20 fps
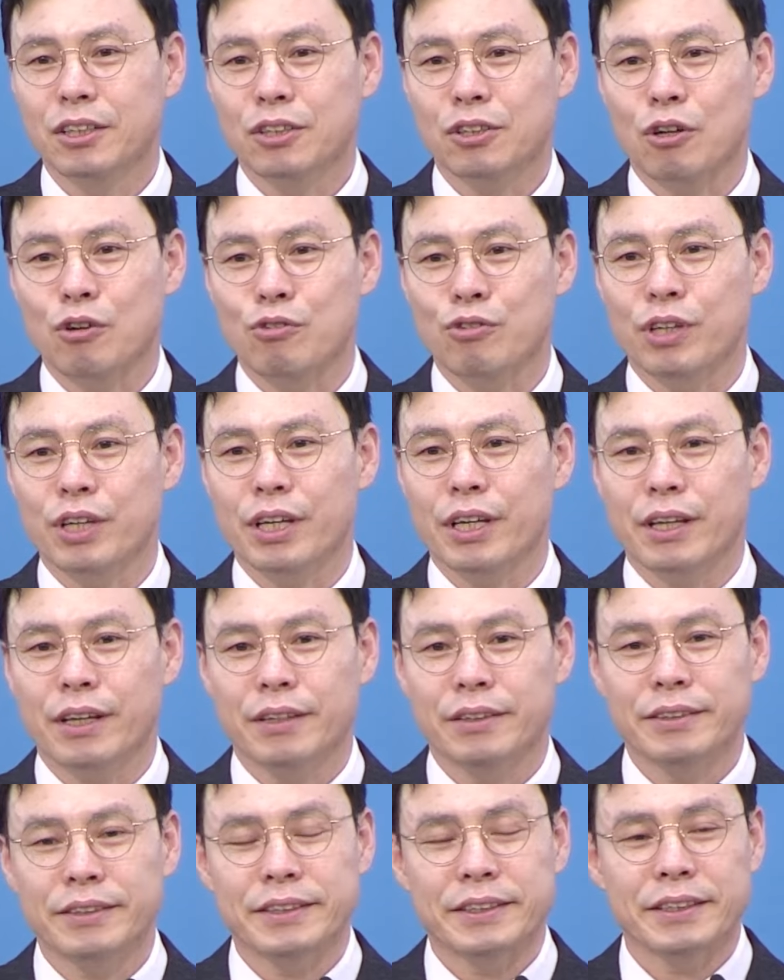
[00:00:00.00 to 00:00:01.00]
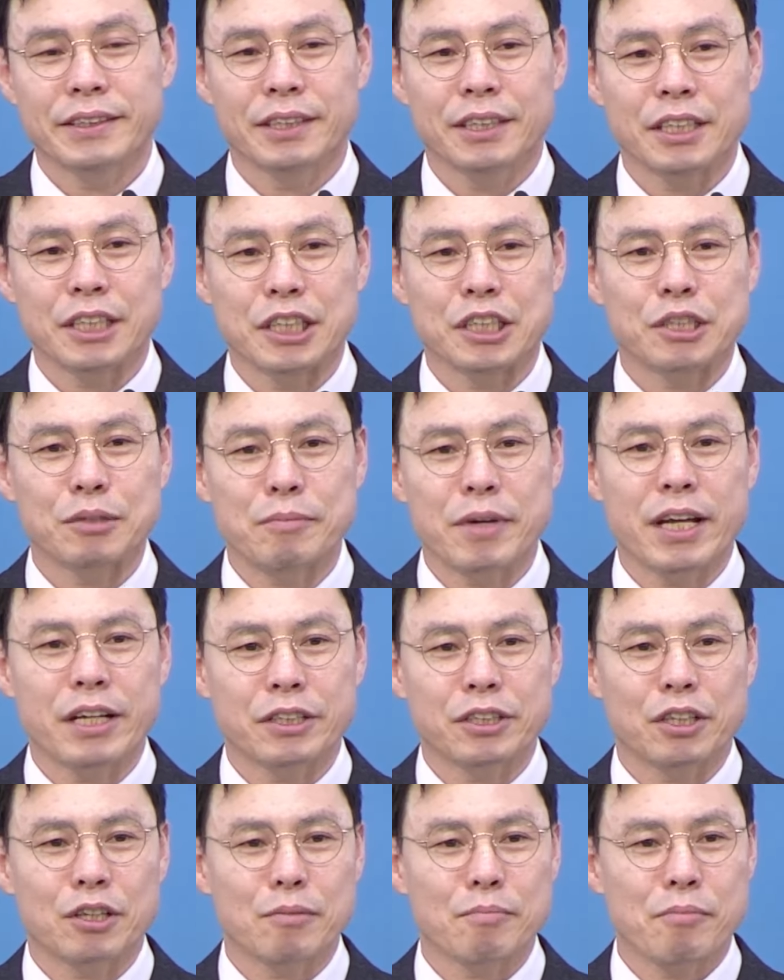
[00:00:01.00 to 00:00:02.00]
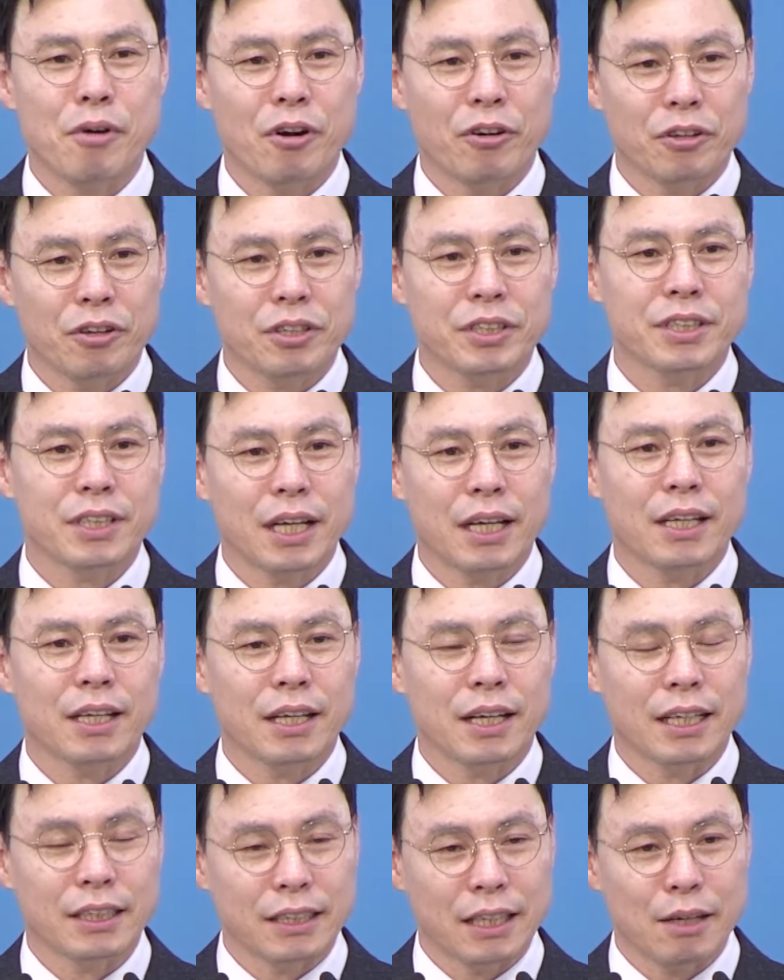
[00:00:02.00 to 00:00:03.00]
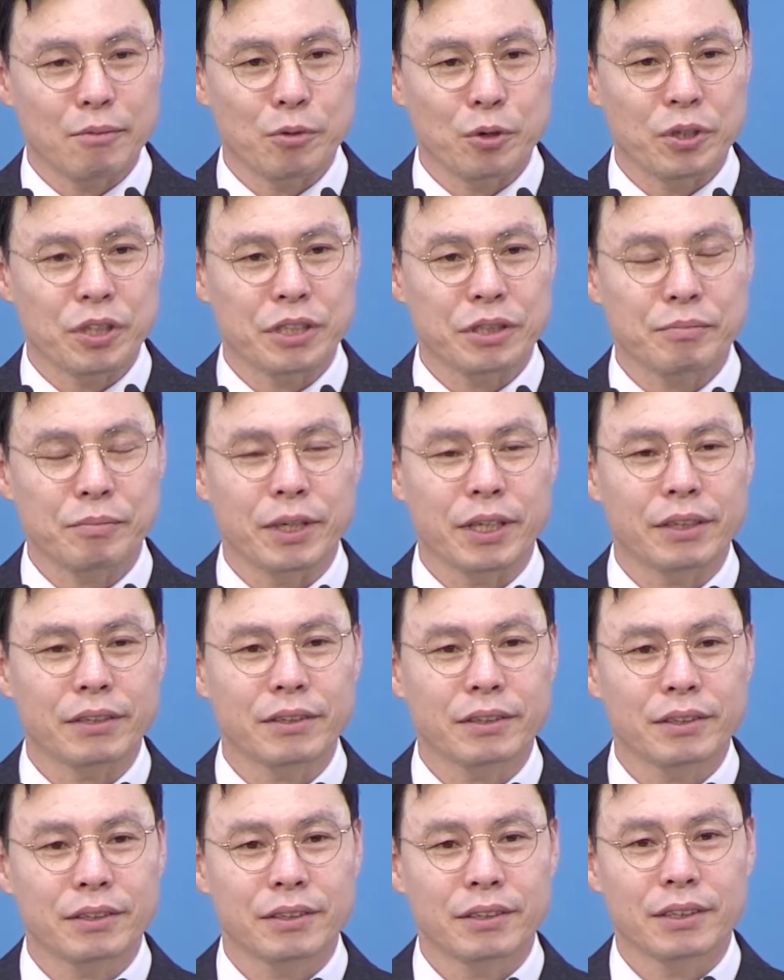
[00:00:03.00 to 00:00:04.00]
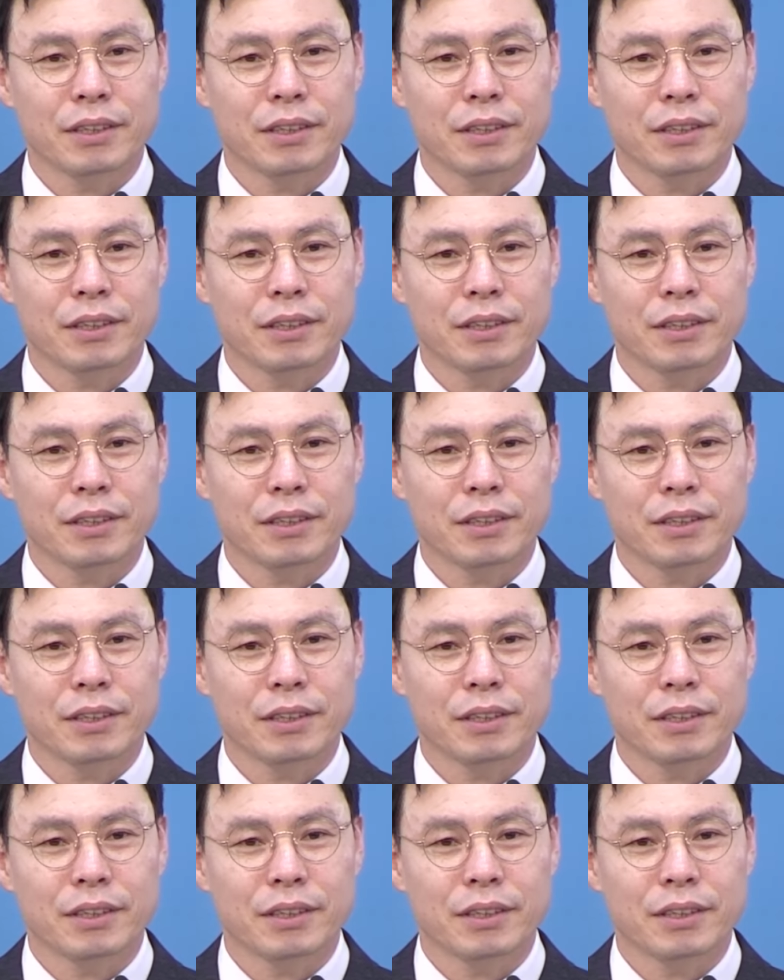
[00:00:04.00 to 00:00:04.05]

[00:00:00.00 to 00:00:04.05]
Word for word: 더욱이 이스마엘처럼 버려진 아이 같아 보이지만